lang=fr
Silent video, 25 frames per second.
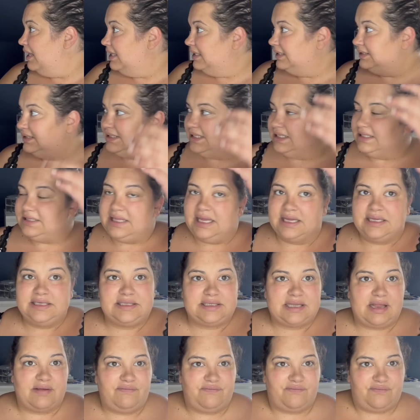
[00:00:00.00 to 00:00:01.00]
C'est dingue,
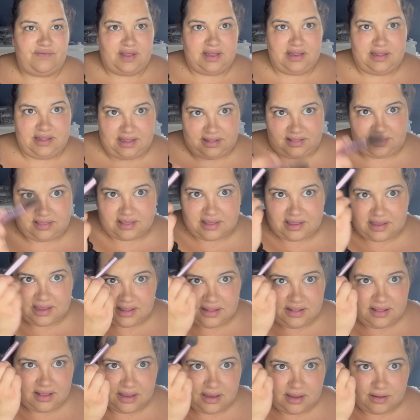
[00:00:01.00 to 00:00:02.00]
ça fait des
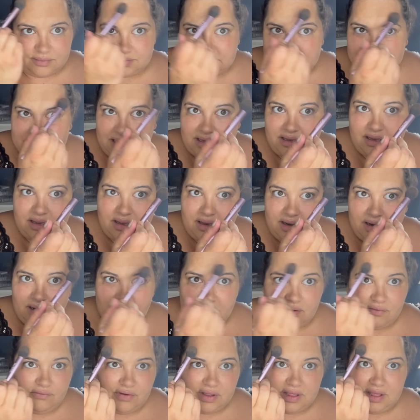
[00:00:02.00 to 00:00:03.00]
traînées comme ça.
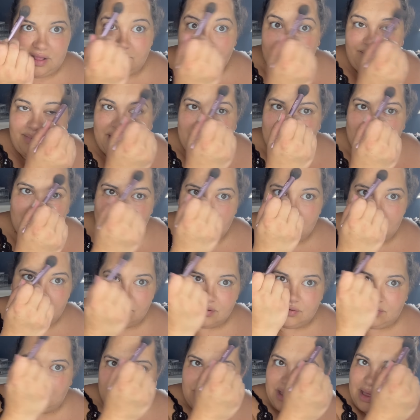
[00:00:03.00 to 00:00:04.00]
Là, vous voyez une barre,
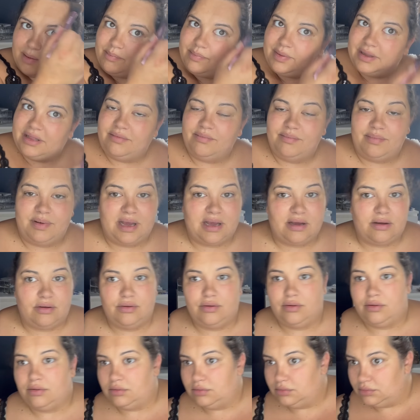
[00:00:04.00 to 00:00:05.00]
alors qu'il n'y a pas de barre...
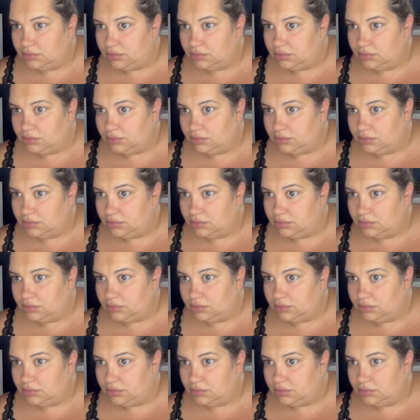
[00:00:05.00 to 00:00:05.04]
Euh.